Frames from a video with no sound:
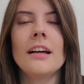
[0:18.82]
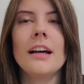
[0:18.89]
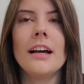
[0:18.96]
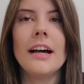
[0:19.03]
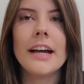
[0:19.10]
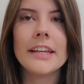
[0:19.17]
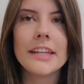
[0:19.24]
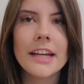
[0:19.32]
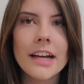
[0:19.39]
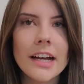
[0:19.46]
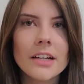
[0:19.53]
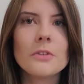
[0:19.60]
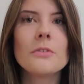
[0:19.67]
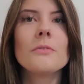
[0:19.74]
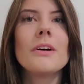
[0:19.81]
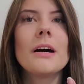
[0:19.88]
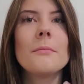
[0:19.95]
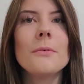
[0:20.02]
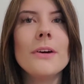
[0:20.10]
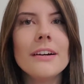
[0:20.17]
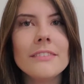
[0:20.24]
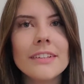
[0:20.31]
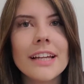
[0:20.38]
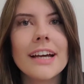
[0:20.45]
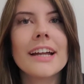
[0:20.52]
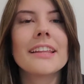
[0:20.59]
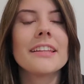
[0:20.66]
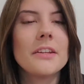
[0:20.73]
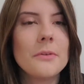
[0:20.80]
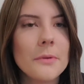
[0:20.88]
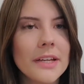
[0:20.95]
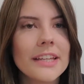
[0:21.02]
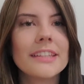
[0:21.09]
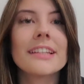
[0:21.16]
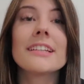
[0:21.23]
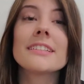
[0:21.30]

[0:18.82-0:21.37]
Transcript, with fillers: Ay, Anju, vamos a hablar de nuestra